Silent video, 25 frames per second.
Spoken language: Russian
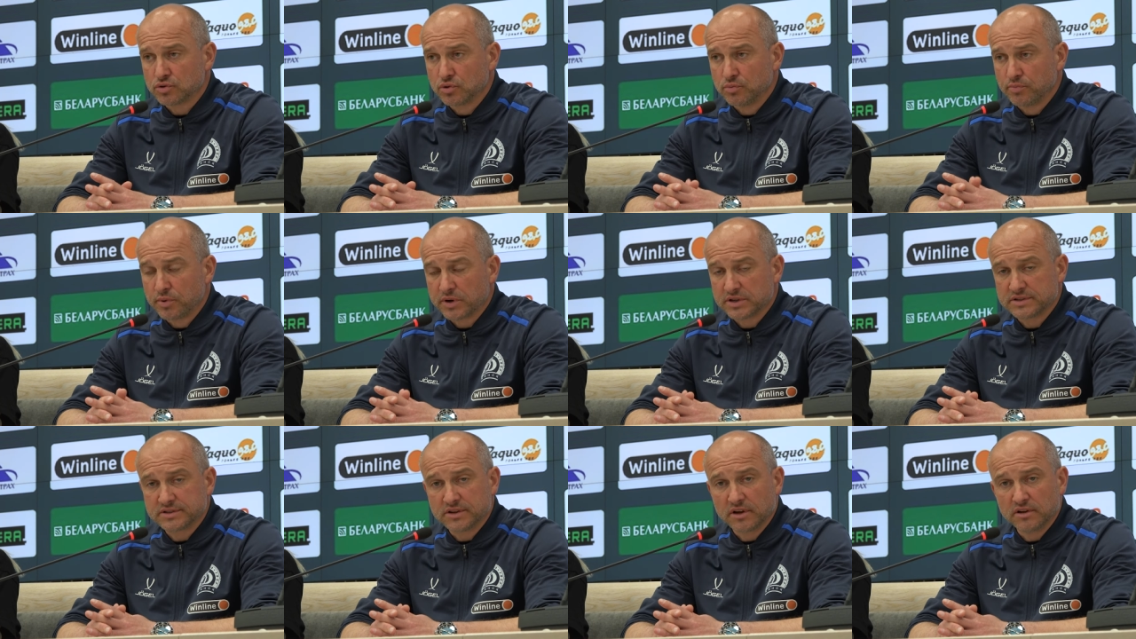что
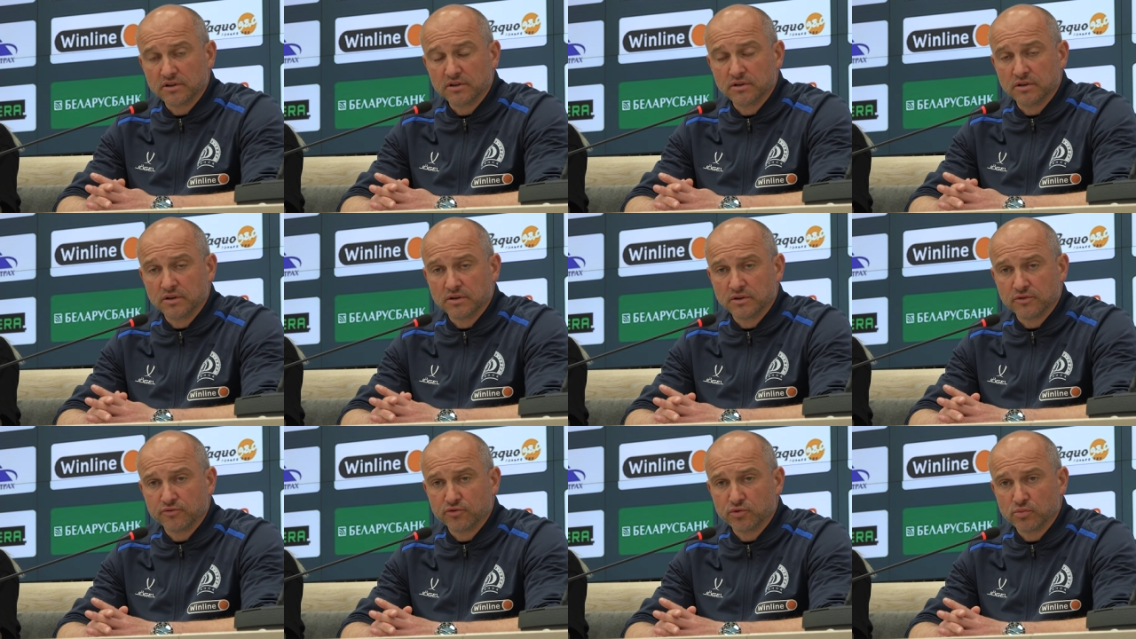
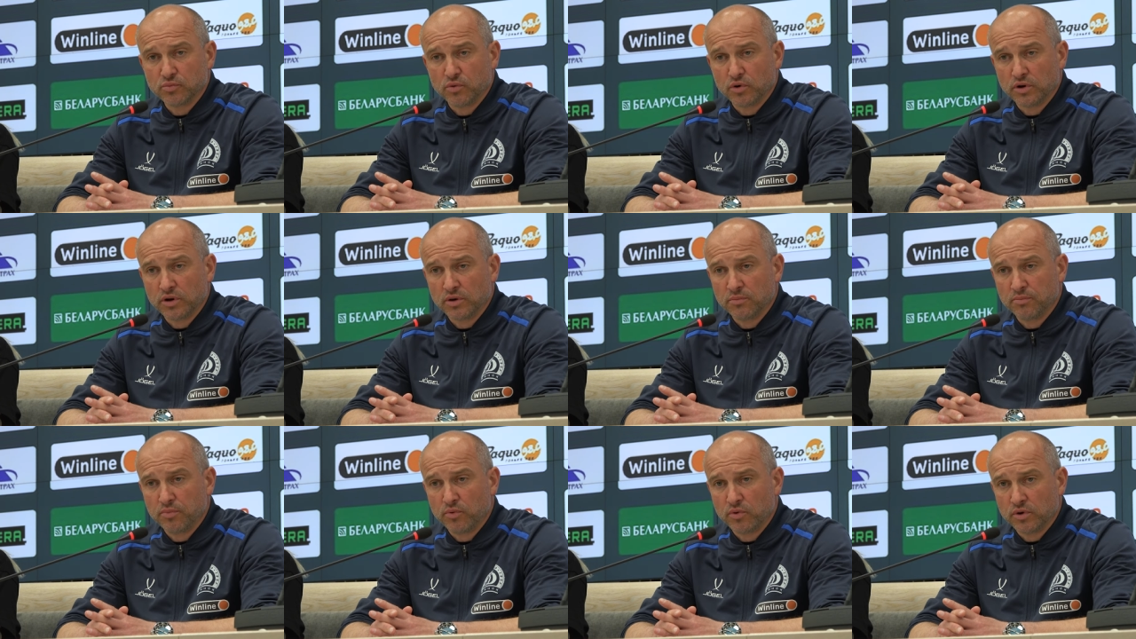происходило на
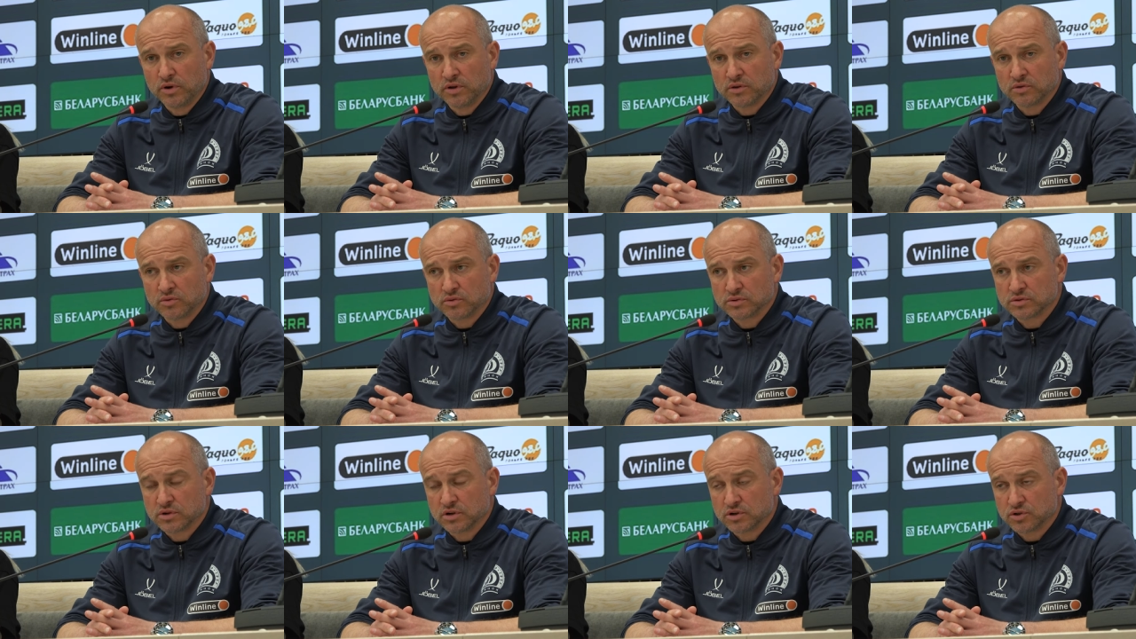футбольном поле,
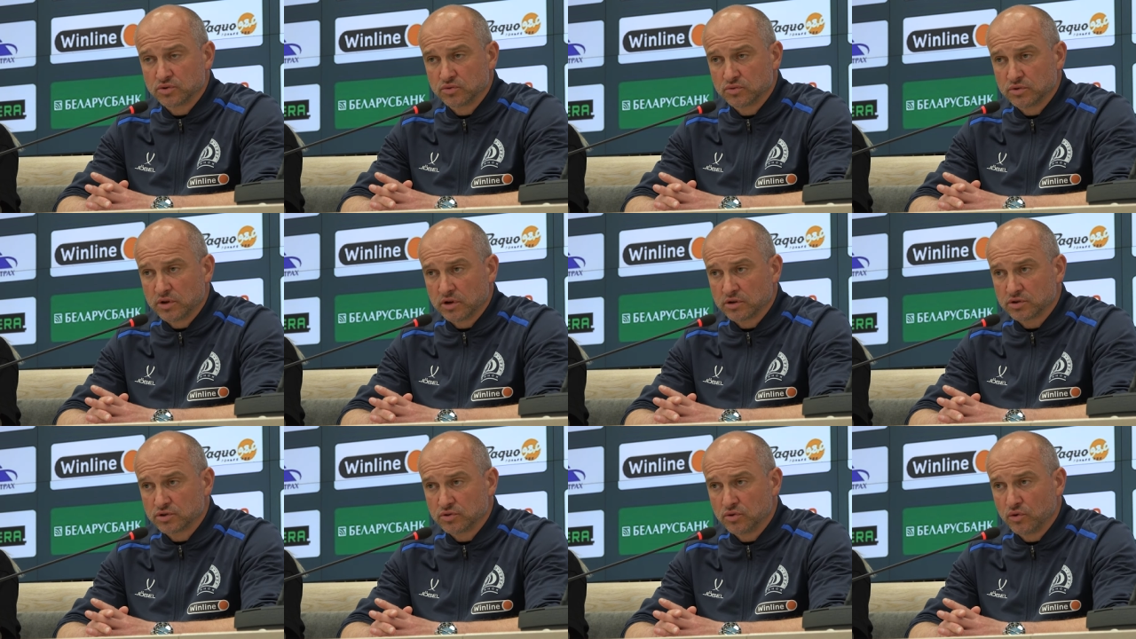то скажу
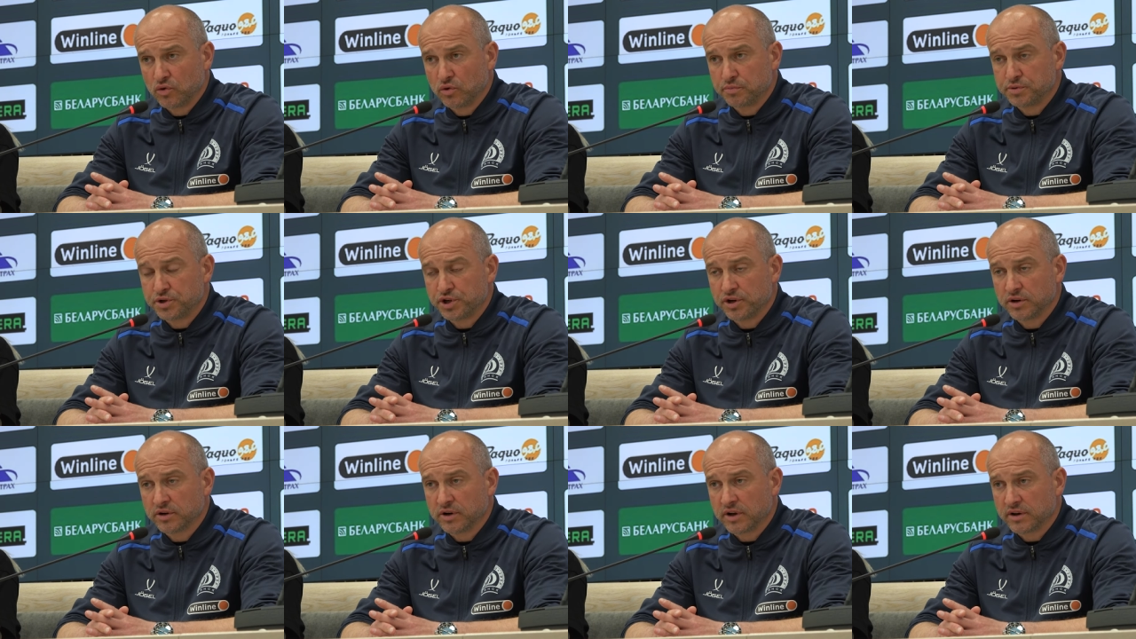так, что
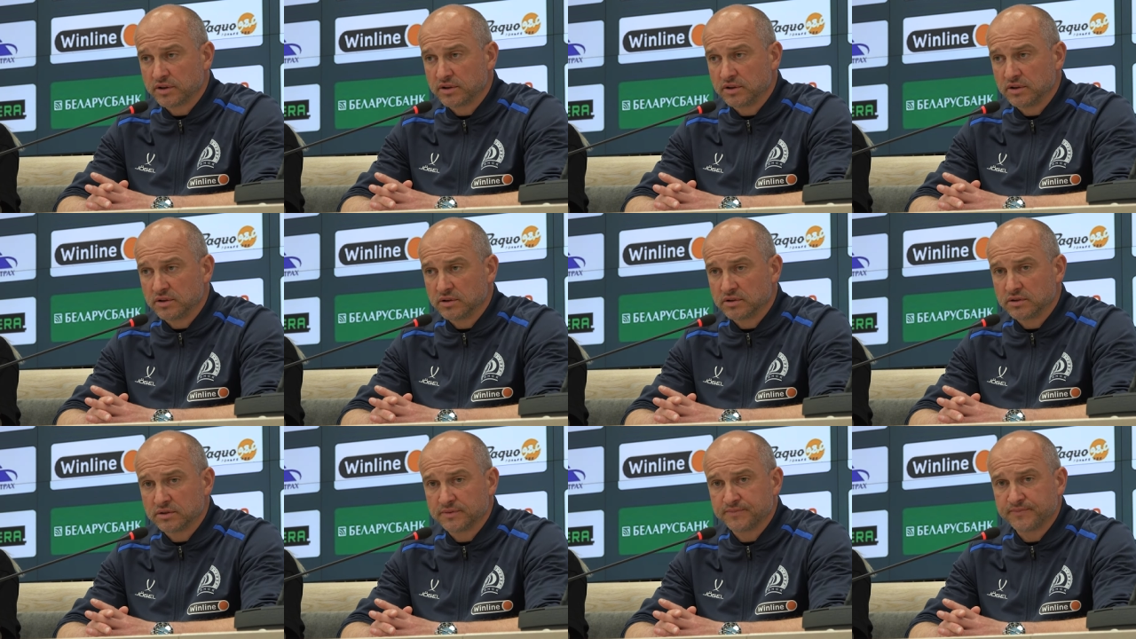общая
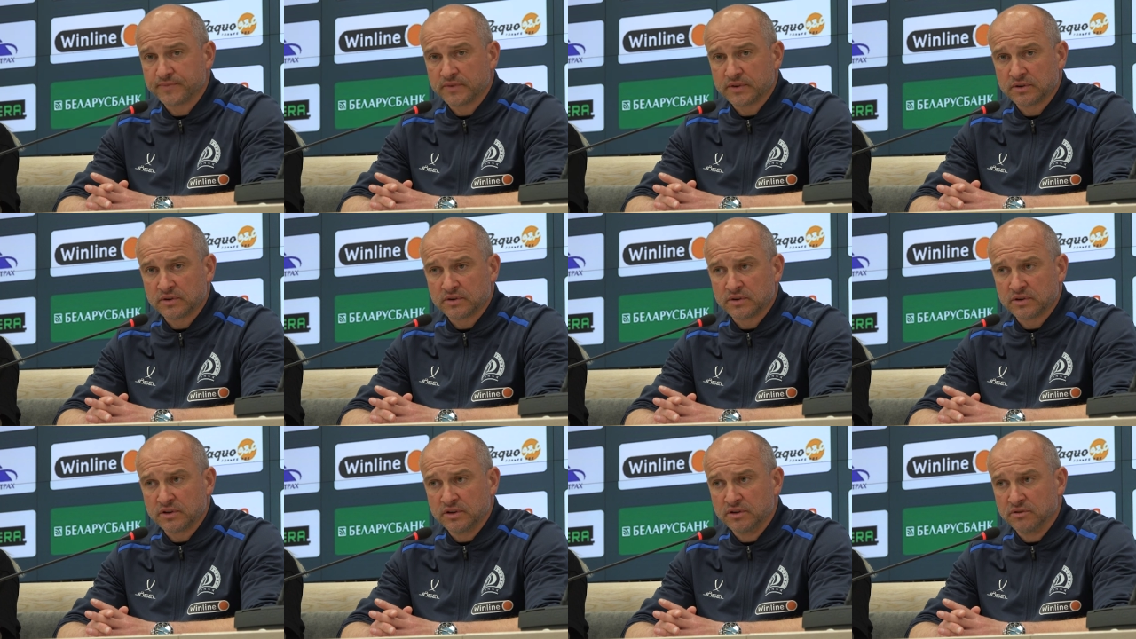картина
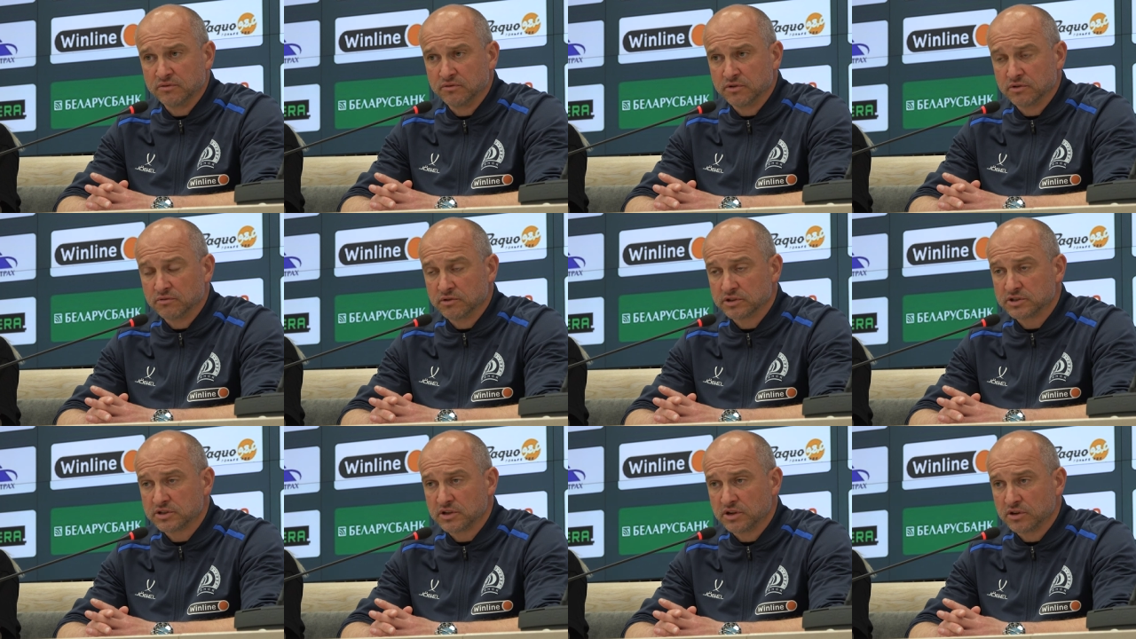э, и
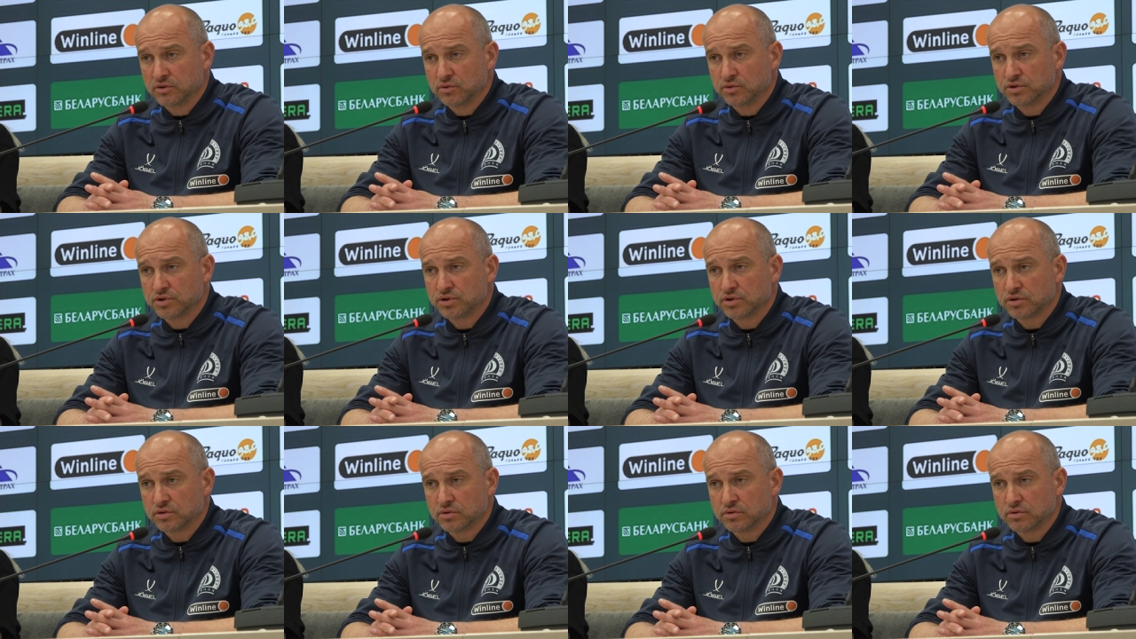вывод
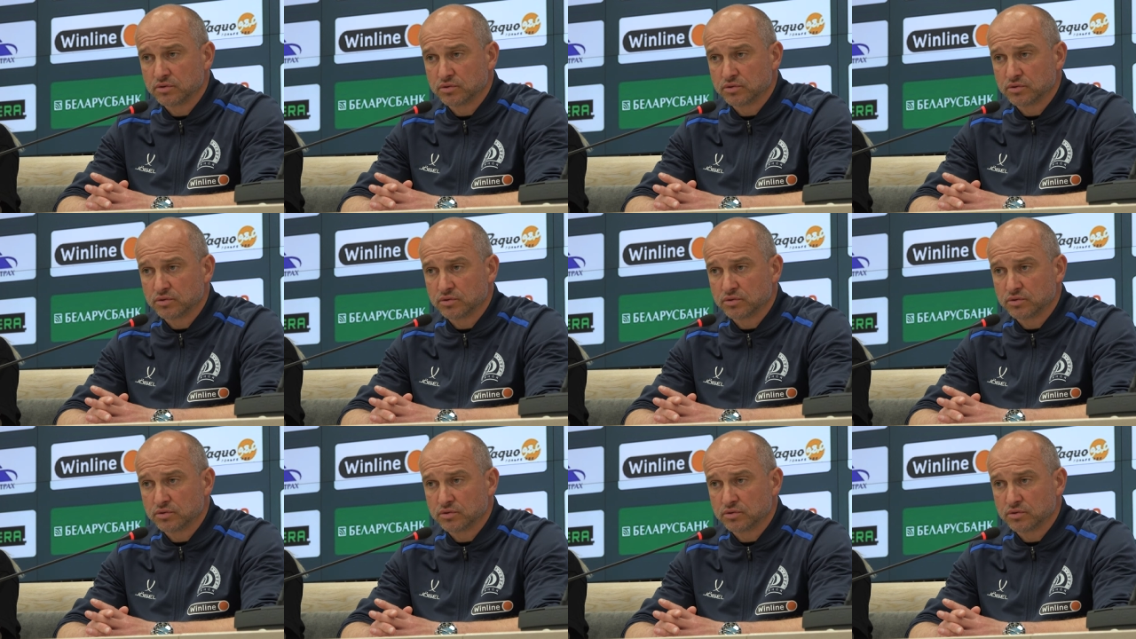следующий.